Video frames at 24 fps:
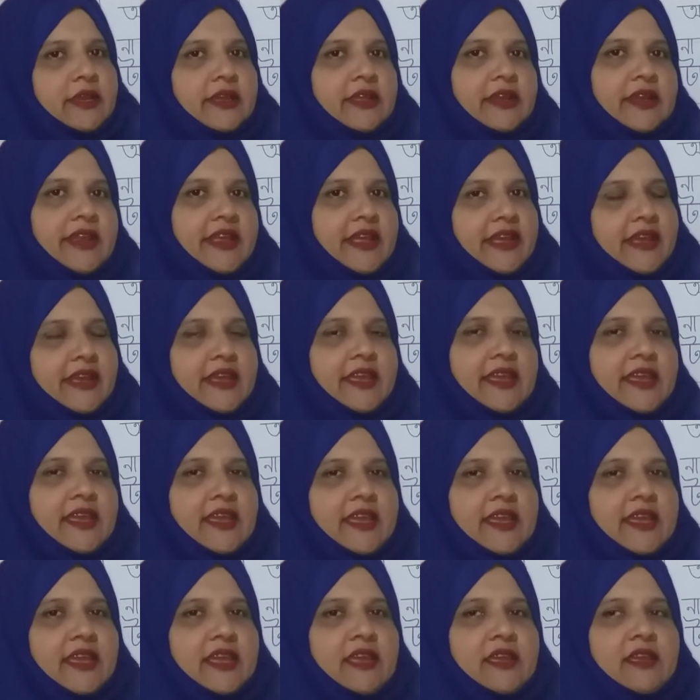রেগে
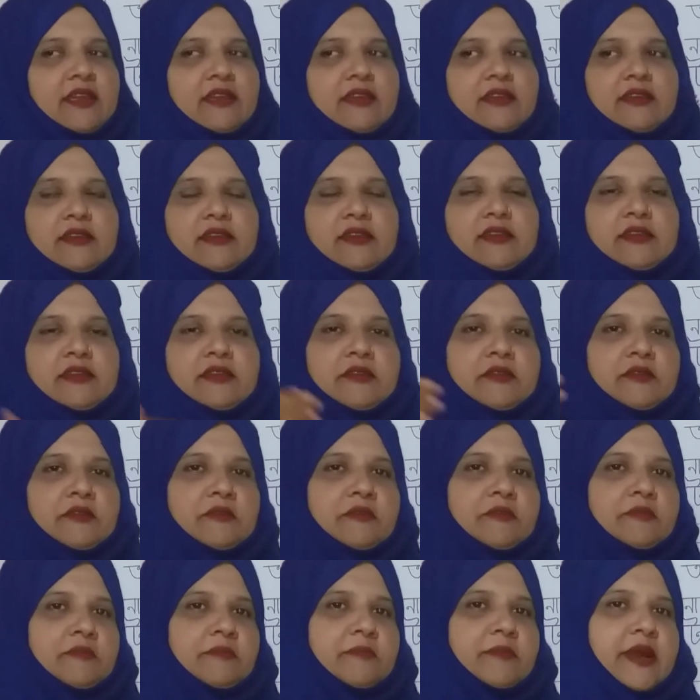গিয়ে
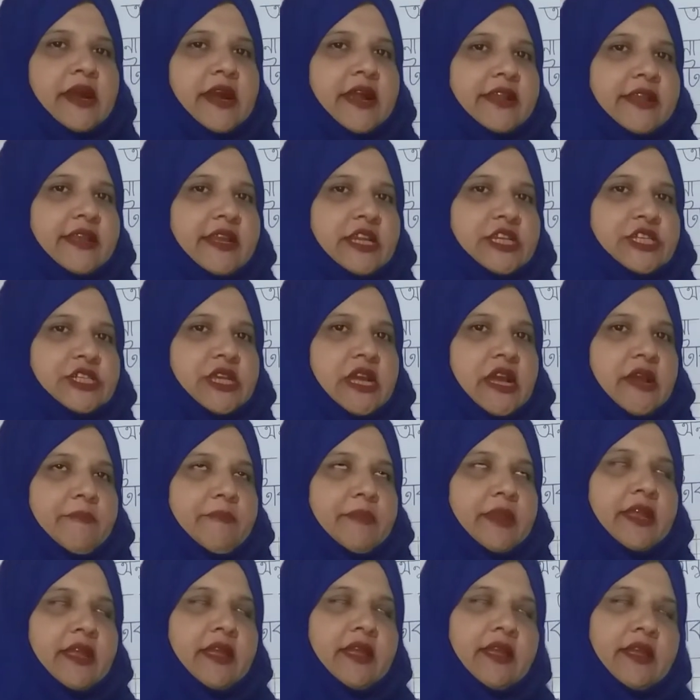বাড়ির
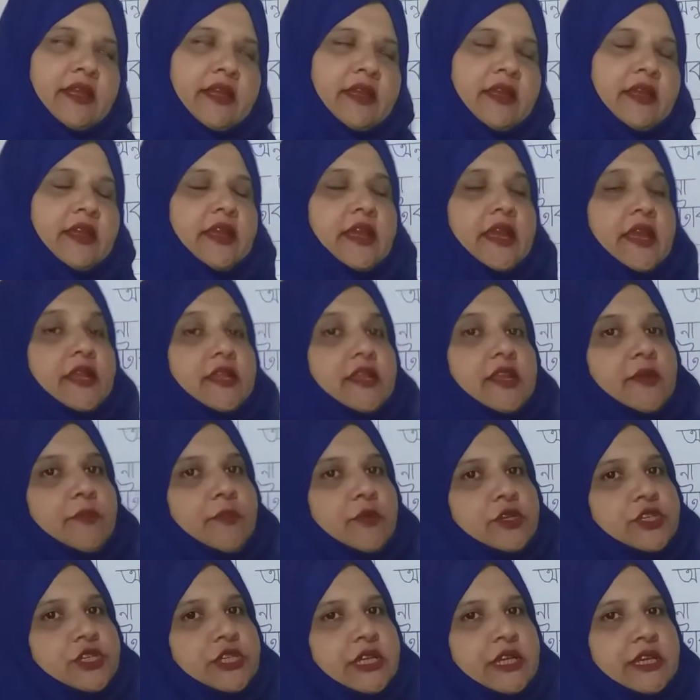সামনে গেটে
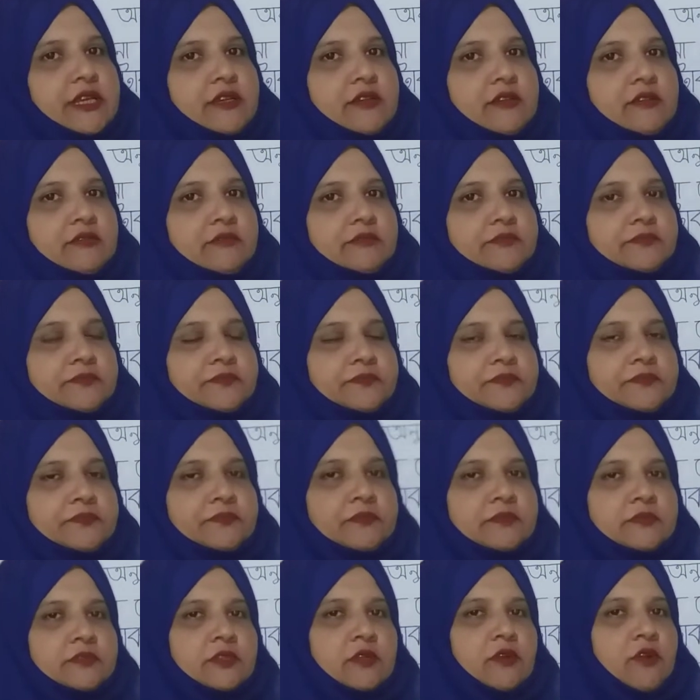বসেন
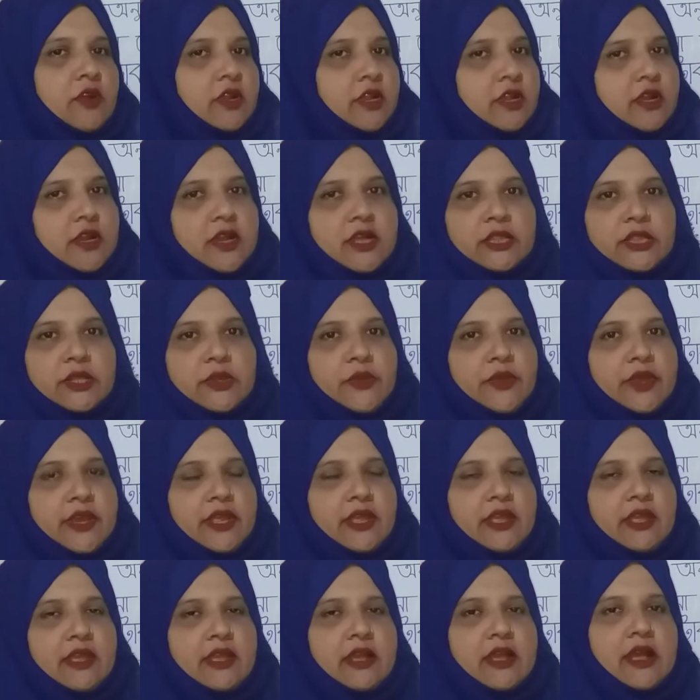হঠাৎ করে
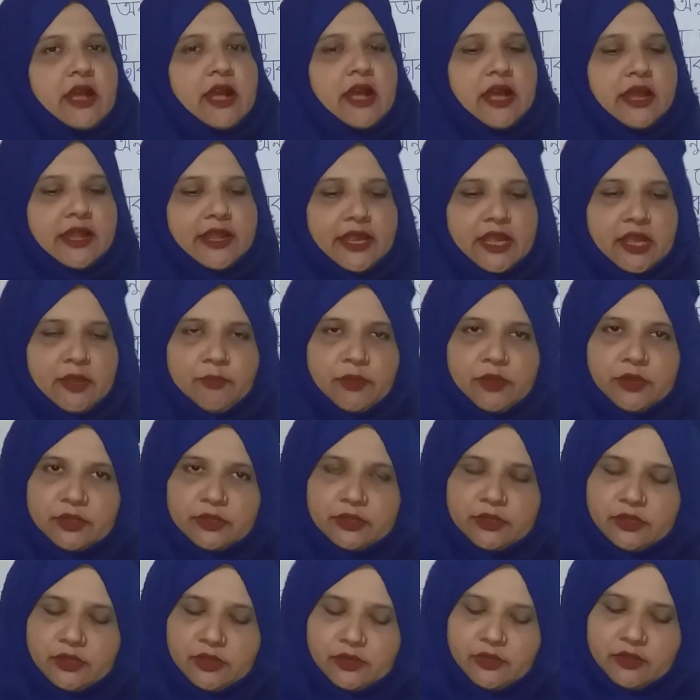আরেক
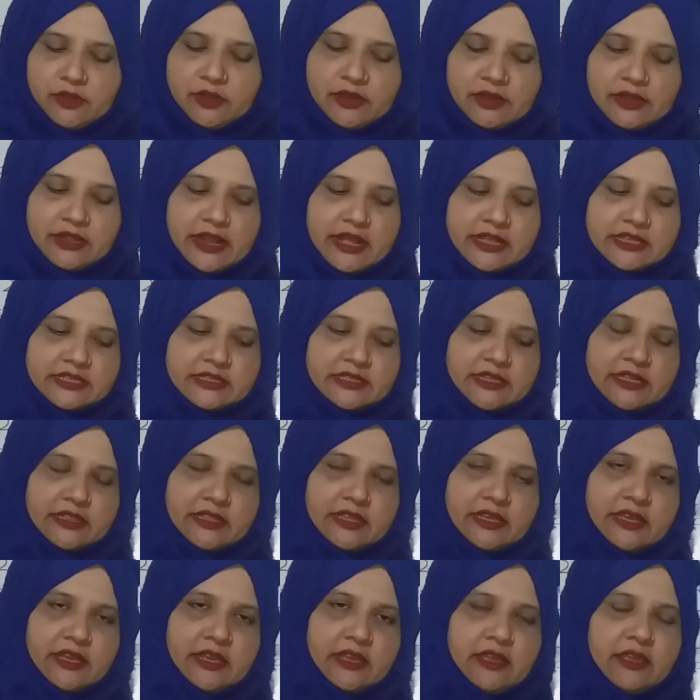ভদ্রলোক রাস্তা
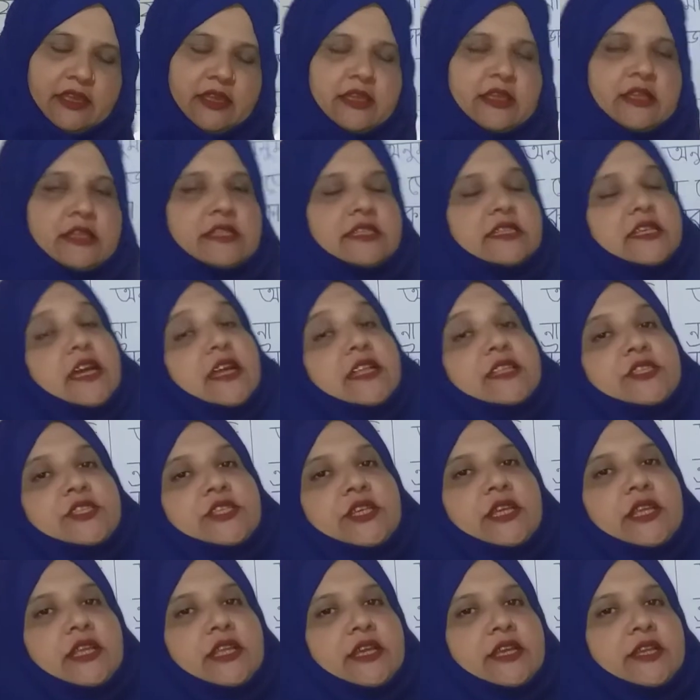দিয়ে
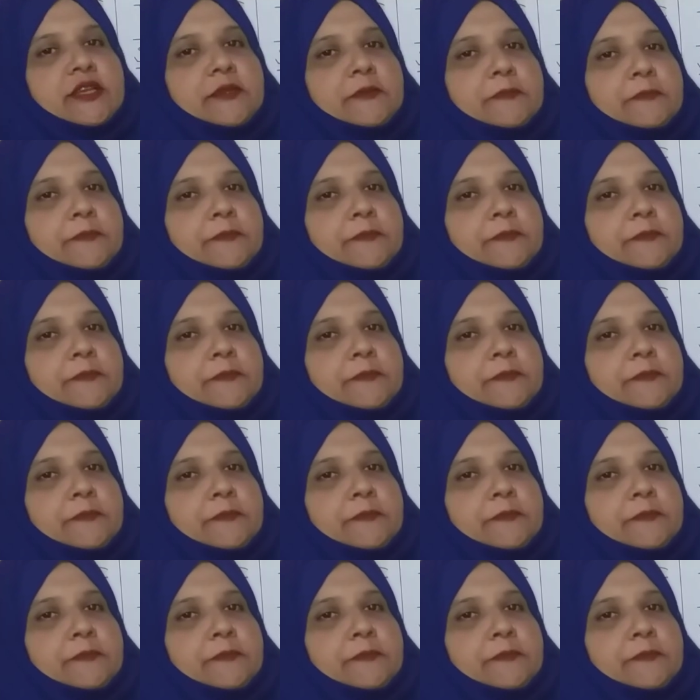যাচ্ছিলেন